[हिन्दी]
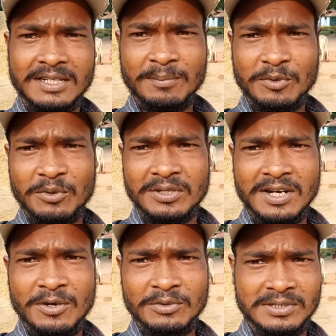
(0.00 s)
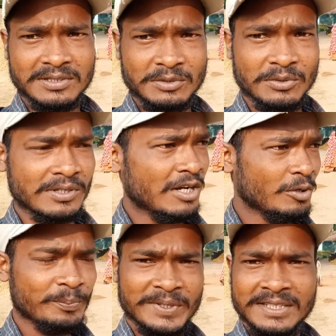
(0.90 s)
हम लोग गांव तो
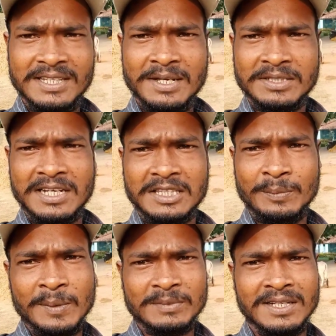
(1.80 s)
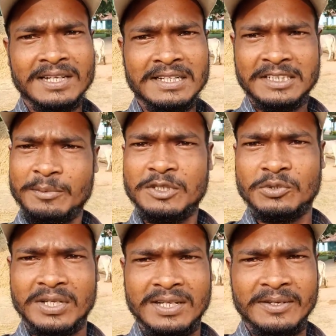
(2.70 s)
गांव में ही है साथ में हम जंगल से भी
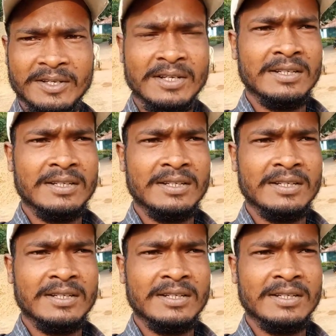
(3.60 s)
जुड़े हैं